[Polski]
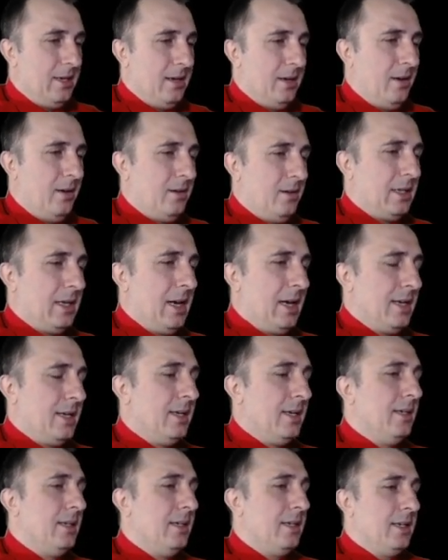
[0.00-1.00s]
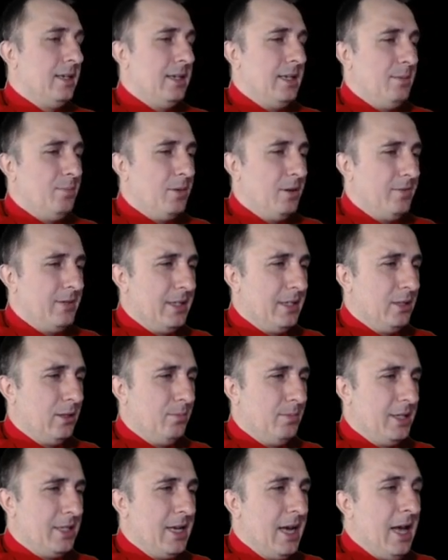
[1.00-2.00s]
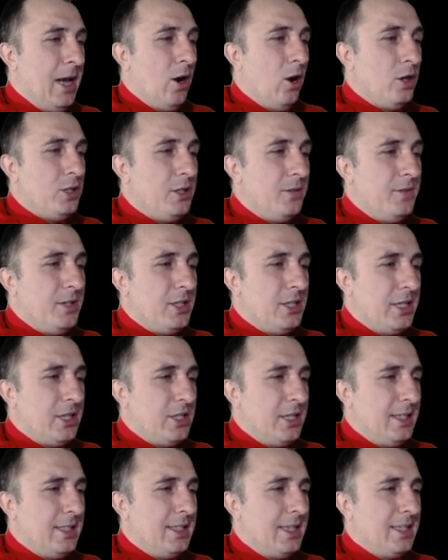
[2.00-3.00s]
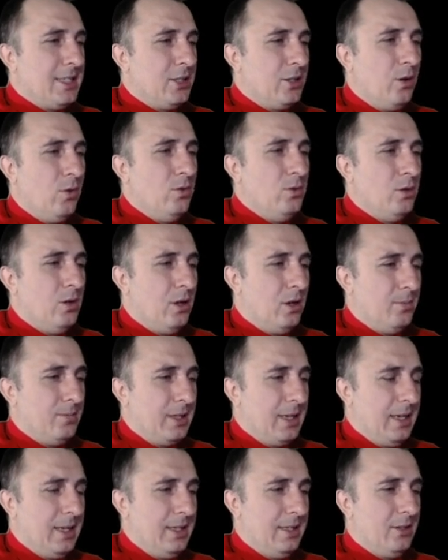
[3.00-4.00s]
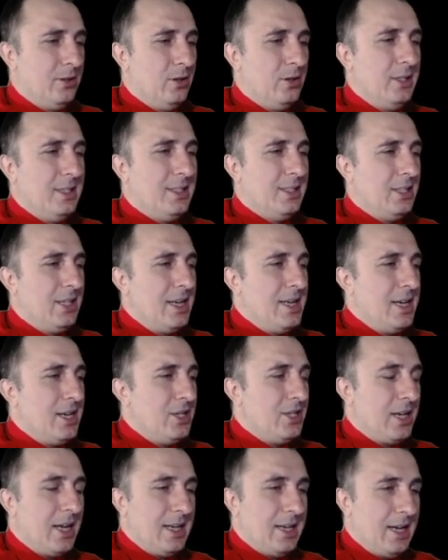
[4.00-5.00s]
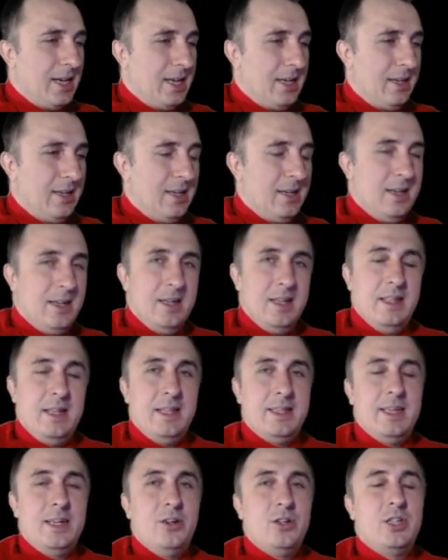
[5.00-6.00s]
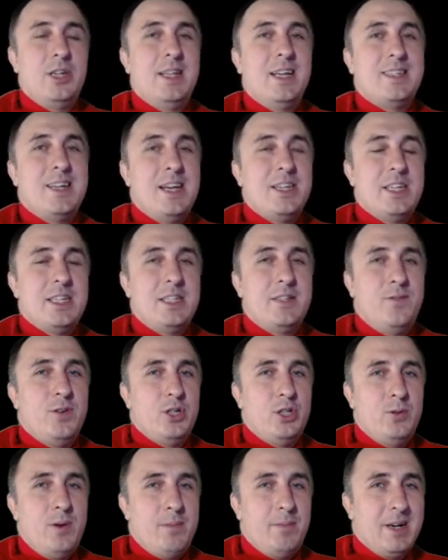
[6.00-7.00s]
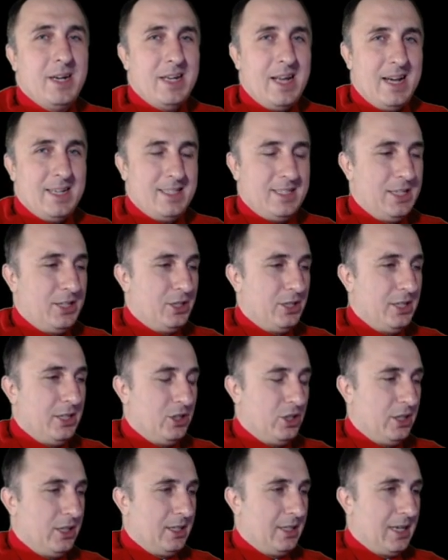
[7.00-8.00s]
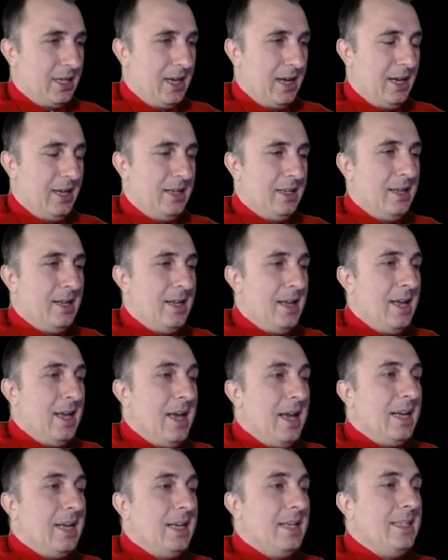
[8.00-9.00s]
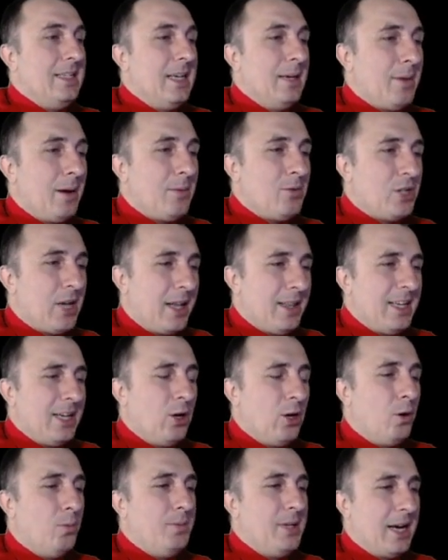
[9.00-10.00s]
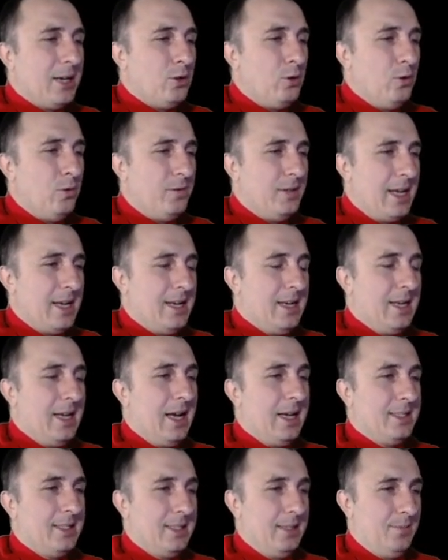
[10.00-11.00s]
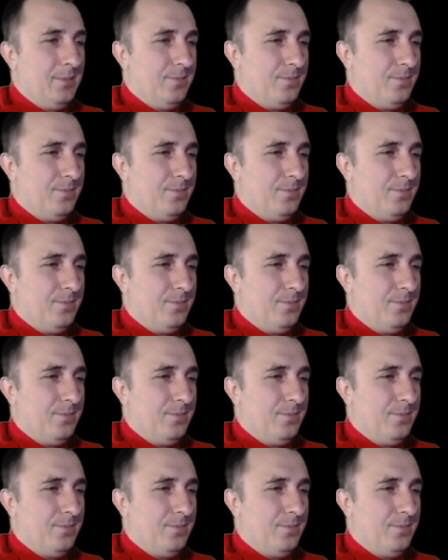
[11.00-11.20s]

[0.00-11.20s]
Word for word: OK. I powinno być. Oczywiście, jeżeli teraz to uruchomię, to nic się nie dzieje, dlatego że na razie stworzyłem klasę śnieżynka i nie mam żadnych obiektów tej klasy.